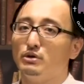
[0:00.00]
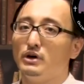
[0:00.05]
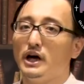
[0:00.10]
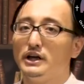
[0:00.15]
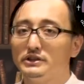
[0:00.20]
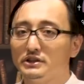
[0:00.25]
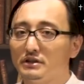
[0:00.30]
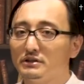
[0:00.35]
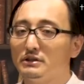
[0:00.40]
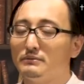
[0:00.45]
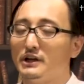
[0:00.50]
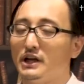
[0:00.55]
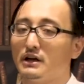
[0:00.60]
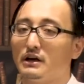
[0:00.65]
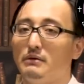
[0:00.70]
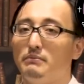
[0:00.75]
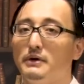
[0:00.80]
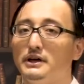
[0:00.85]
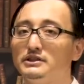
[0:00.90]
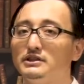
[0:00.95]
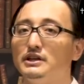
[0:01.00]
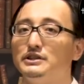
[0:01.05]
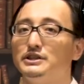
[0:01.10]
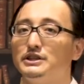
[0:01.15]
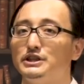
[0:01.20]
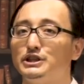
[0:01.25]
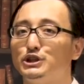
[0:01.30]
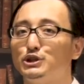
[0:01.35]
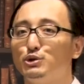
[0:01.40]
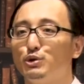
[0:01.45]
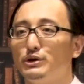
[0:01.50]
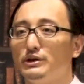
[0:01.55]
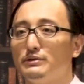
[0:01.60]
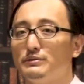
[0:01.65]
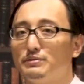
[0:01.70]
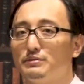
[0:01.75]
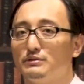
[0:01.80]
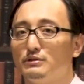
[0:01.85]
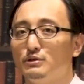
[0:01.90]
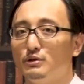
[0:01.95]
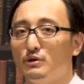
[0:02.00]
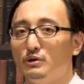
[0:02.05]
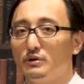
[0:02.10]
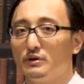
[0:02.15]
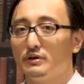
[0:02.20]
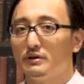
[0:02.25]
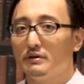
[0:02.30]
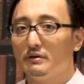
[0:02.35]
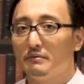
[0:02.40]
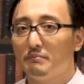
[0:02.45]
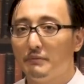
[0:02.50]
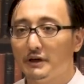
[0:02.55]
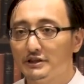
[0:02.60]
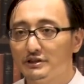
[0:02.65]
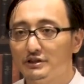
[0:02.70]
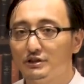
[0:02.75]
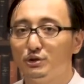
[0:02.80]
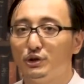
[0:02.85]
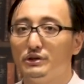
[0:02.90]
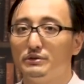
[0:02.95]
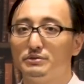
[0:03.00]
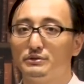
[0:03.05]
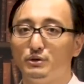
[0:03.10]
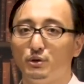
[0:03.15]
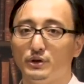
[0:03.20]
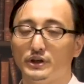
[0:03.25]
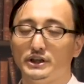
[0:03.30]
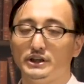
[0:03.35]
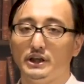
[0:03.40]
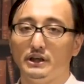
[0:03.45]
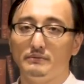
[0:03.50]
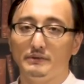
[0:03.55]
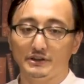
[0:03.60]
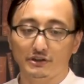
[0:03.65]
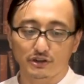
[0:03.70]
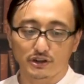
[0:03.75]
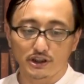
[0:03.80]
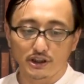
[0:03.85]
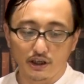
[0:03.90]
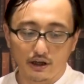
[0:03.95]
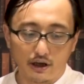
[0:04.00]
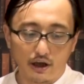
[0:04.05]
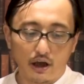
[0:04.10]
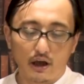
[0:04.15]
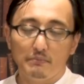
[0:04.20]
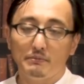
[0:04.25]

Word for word: 八尺様なんかまさに白い服を真っ白い服を着ていますし、